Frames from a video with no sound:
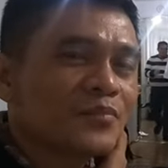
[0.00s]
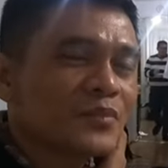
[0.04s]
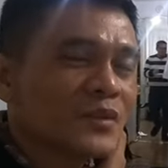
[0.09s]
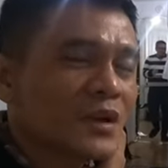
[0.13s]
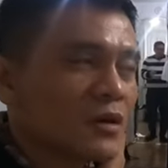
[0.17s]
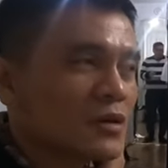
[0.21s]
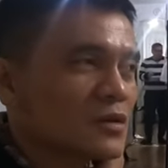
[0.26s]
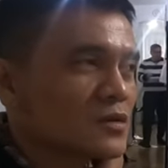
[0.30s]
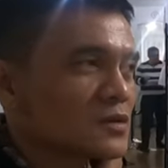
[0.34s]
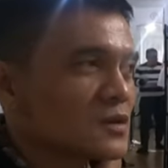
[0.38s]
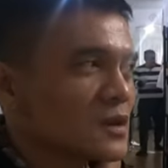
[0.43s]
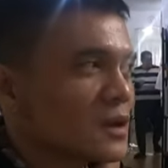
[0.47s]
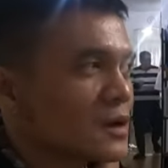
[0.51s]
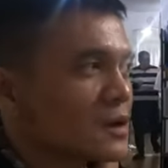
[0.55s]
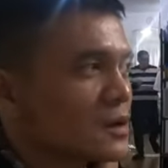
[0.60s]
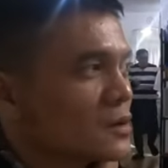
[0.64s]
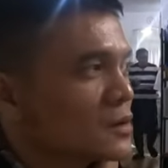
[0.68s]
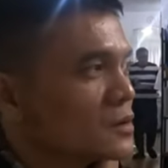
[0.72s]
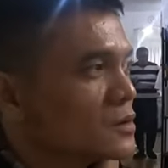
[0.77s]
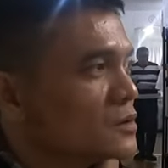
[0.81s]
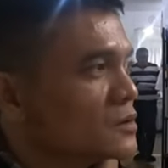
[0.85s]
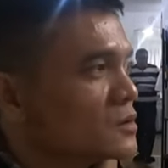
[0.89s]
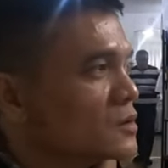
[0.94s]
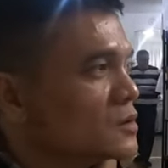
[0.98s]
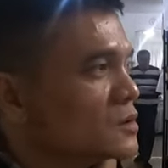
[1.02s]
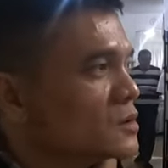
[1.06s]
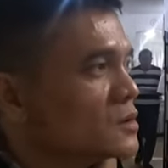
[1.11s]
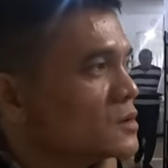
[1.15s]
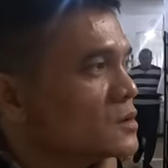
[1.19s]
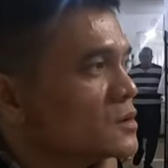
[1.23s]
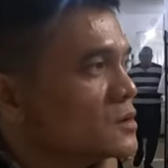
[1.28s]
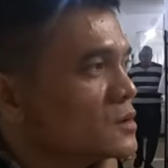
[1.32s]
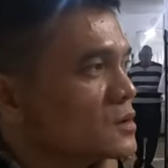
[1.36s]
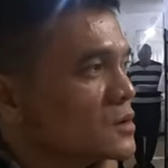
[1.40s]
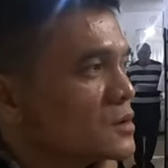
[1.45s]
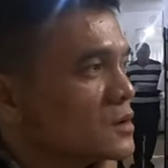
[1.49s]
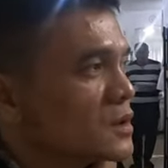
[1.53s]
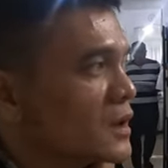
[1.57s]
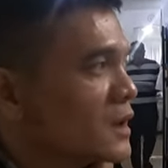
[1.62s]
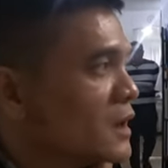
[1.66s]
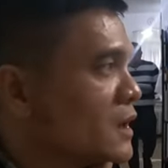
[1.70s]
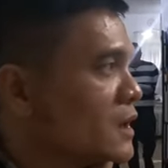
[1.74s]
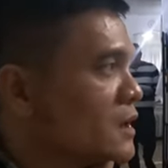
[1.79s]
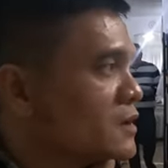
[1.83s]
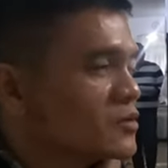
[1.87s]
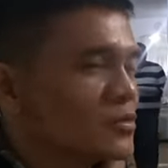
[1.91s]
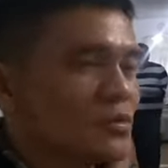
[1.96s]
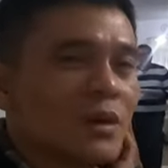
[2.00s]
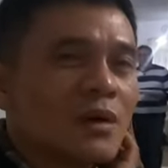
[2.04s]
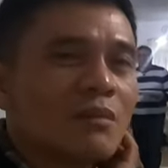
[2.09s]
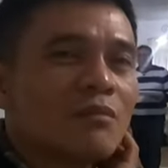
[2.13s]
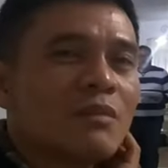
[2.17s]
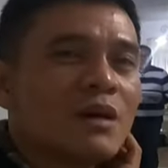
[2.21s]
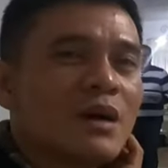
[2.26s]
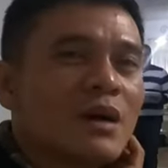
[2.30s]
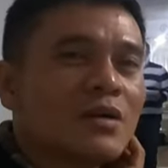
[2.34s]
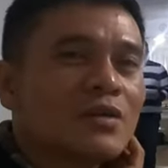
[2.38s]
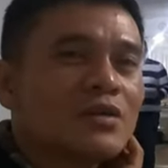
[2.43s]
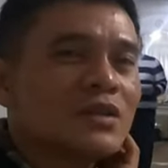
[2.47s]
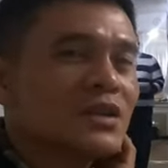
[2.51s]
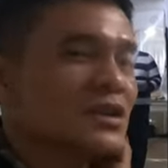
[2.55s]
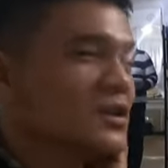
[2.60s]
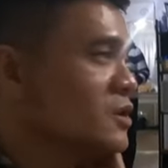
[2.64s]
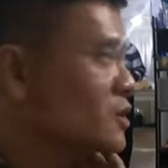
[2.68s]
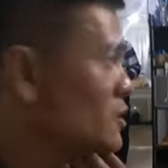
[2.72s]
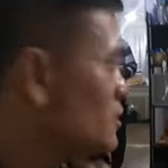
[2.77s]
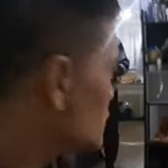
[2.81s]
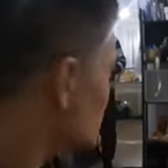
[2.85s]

na-contact ko. Kaya tumambay ako dito.